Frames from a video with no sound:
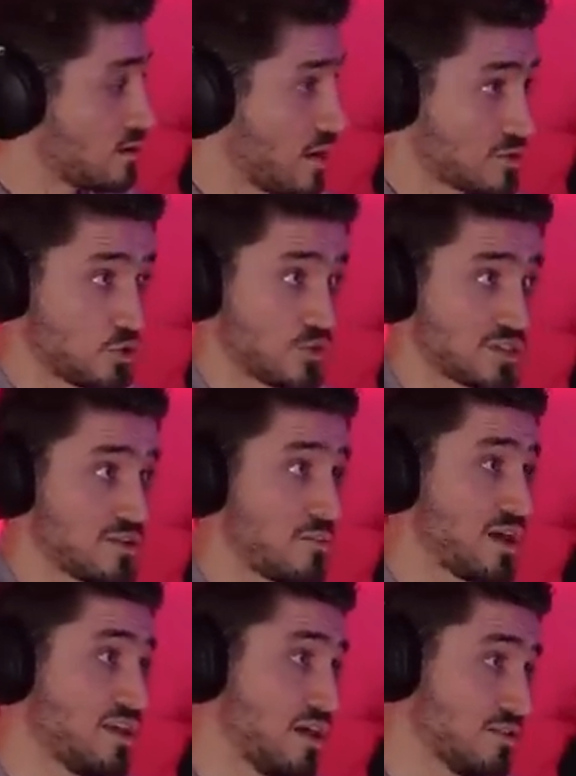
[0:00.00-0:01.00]
Daha
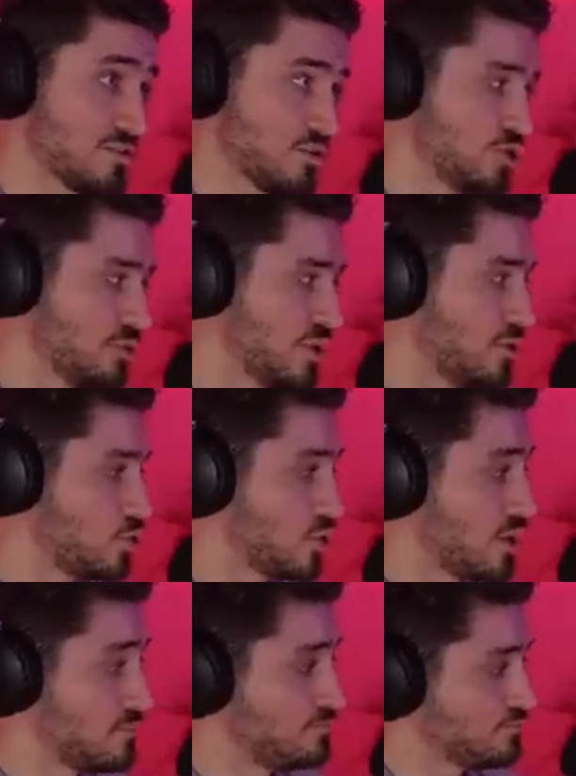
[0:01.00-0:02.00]
sonrasında ben yalnız başıma da
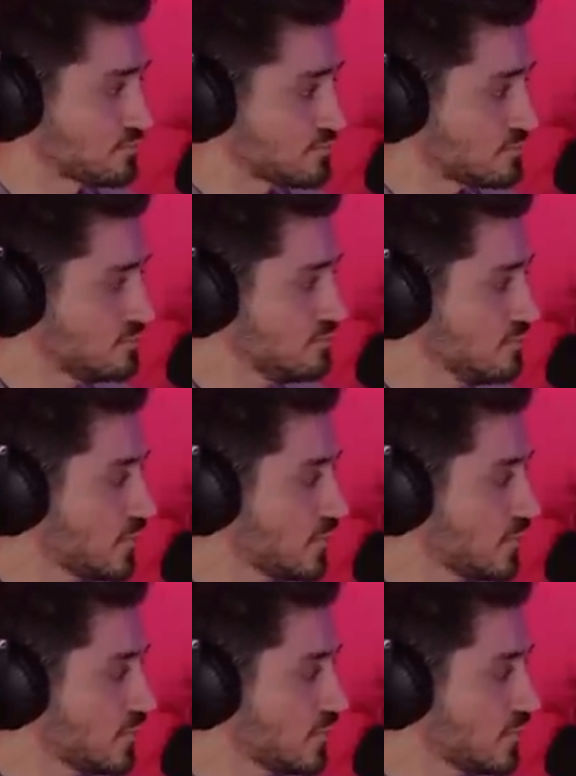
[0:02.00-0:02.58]
orada evet.